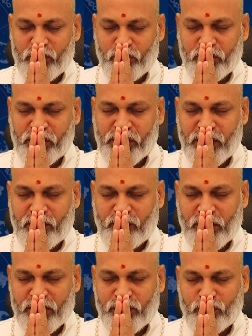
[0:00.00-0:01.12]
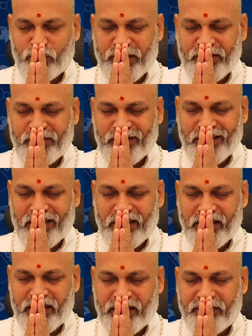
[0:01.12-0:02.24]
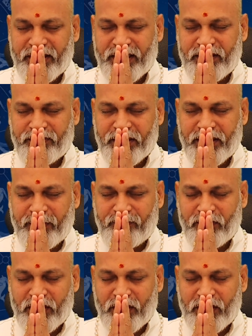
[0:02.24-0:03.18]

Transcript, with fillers: జ్యోతిష వాస్తు మరియు ఇతర అనేకమైనటువంటి